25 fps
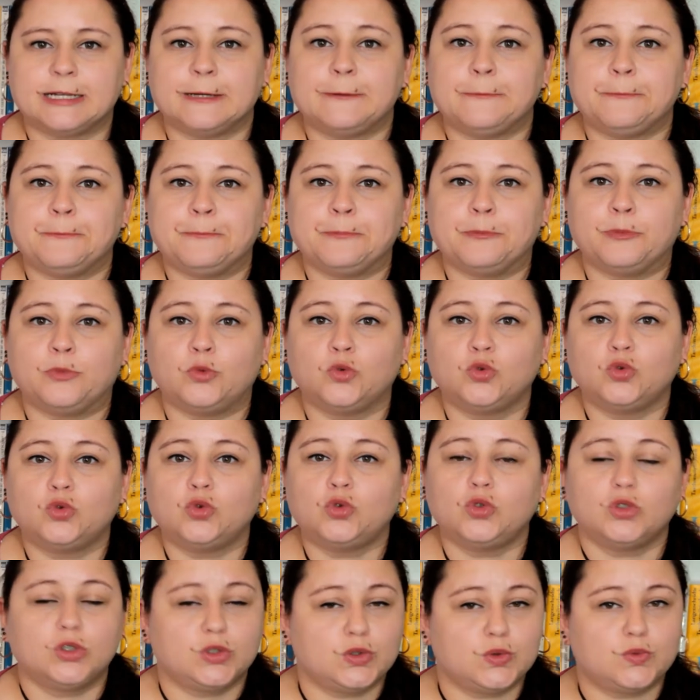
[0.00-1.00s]
ähm,
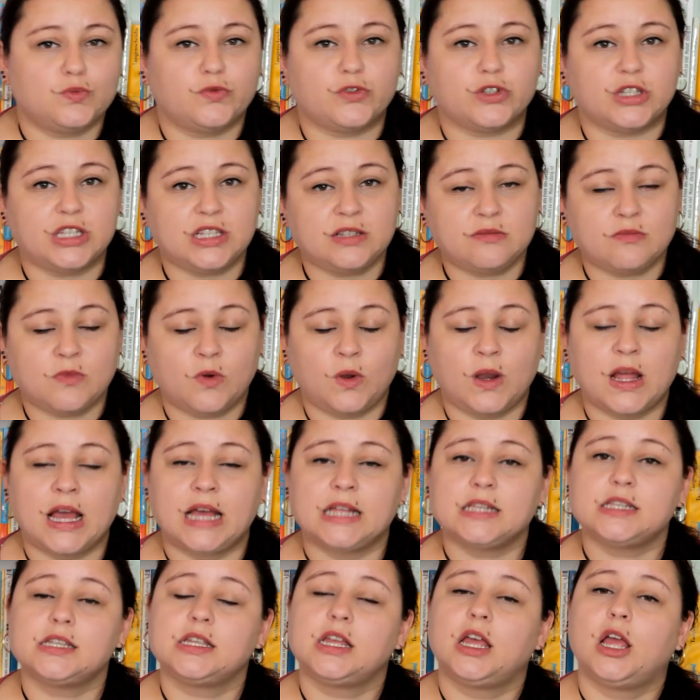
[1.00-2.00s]
Buch für diesen
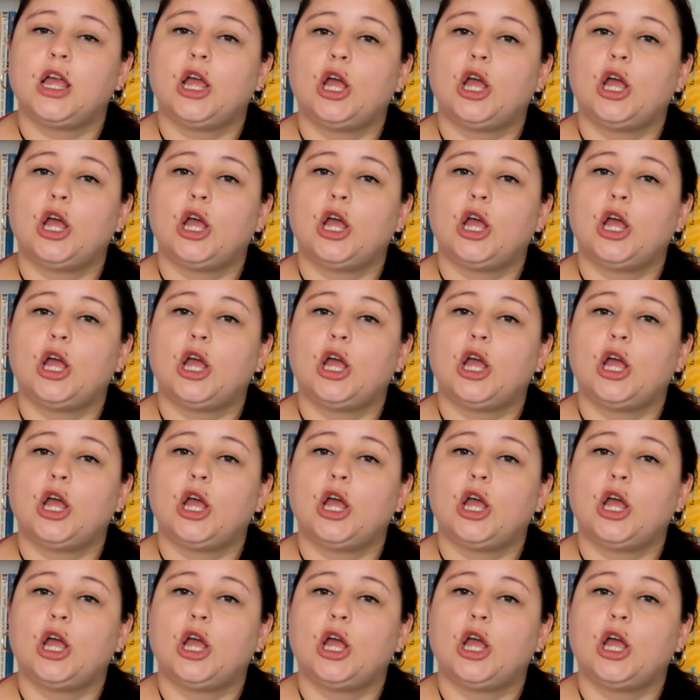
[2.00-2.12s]
Monat.